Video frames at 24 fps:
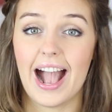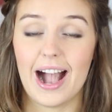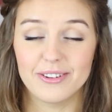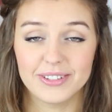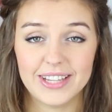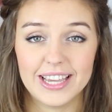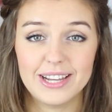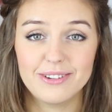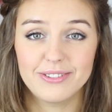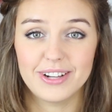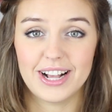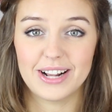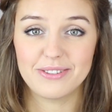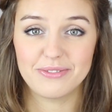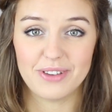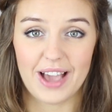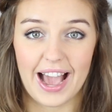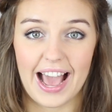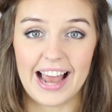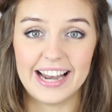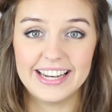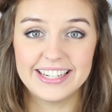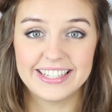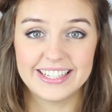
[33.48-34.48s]
Auf jeden Fall
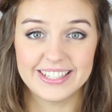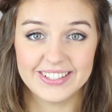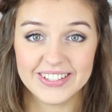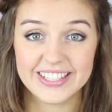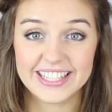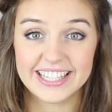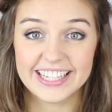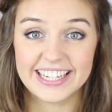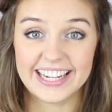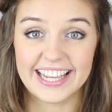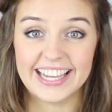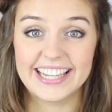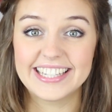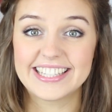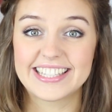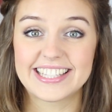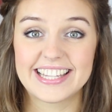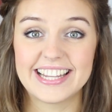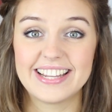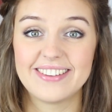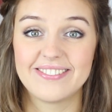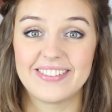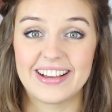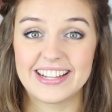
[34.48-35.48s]
für alle, die
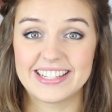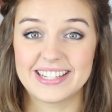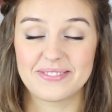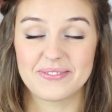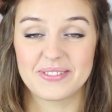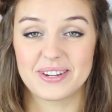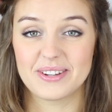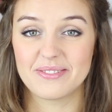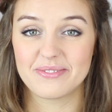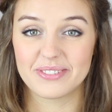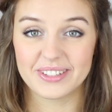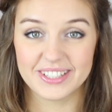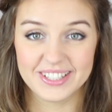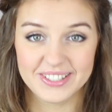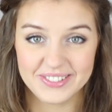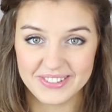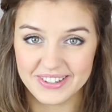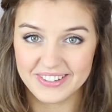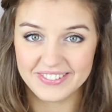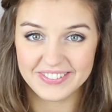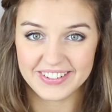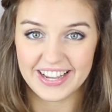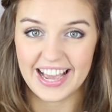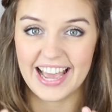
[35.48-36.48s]
durchgedreht sind, was es mit dem
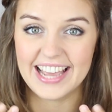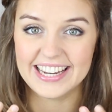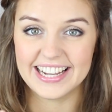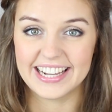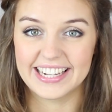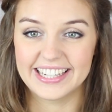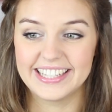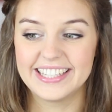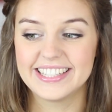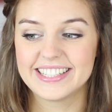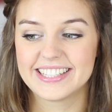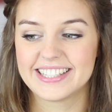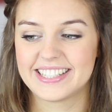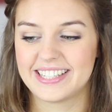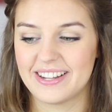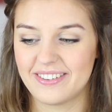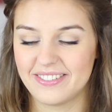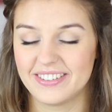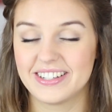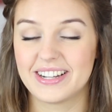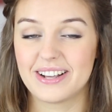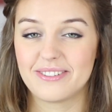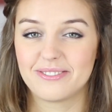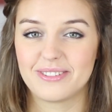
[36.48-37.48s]
Frisurenfreitag ist,
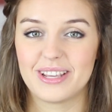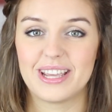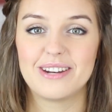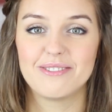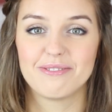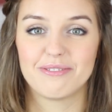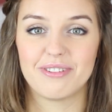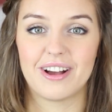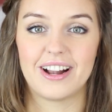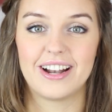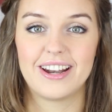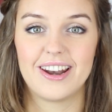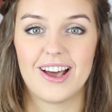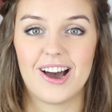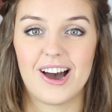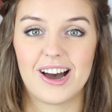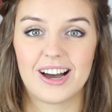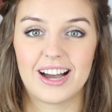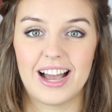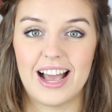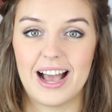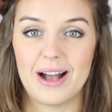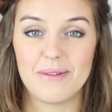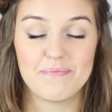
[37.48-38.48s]
der wird auf jeden Fall
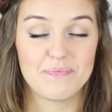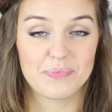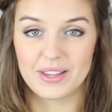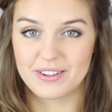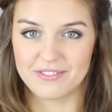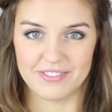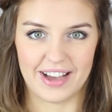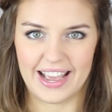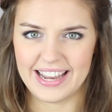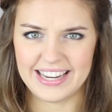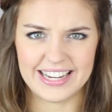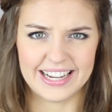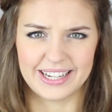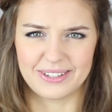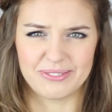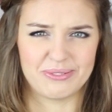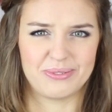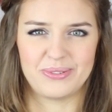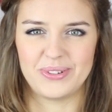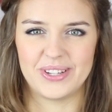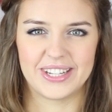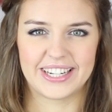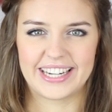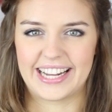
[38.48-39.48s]
noch ähm,
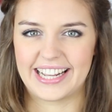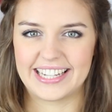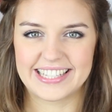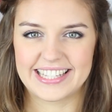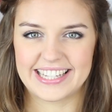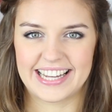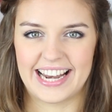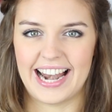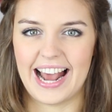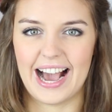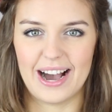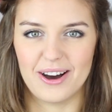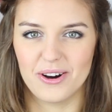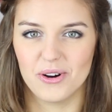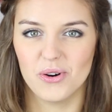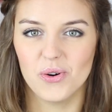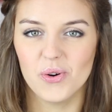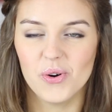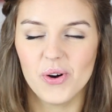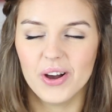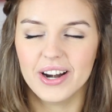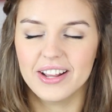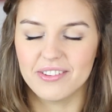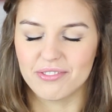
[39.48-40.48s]
weitergeführt, ganz klar.
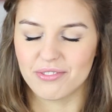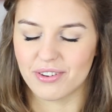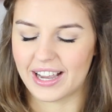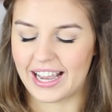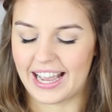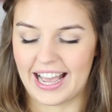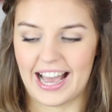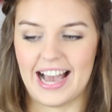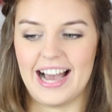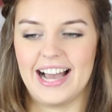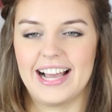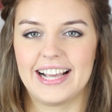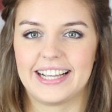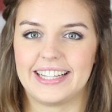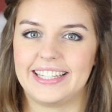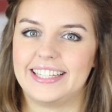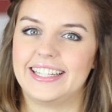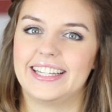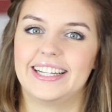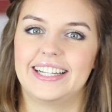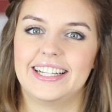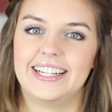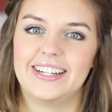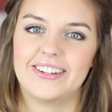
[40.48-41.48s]
Ohne
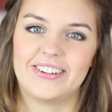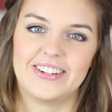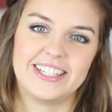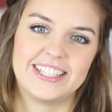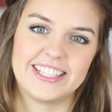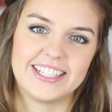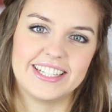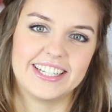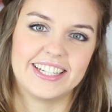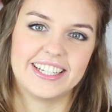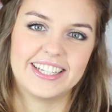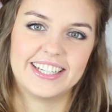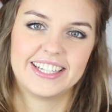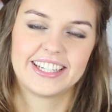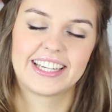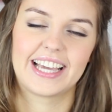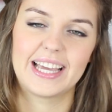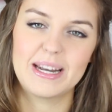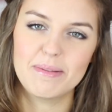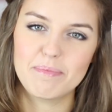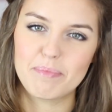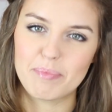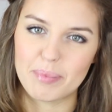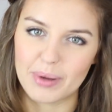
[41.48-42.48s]
Frage, Leute.
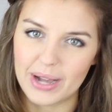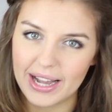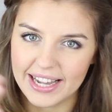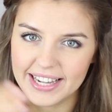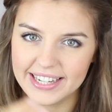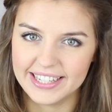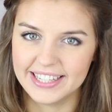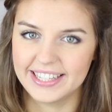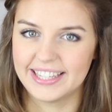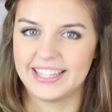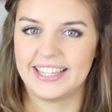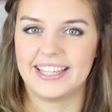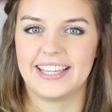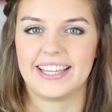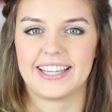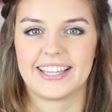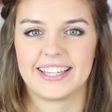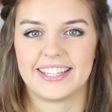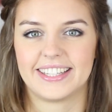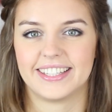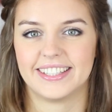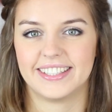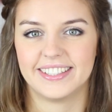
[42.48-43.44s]
Keine Panik.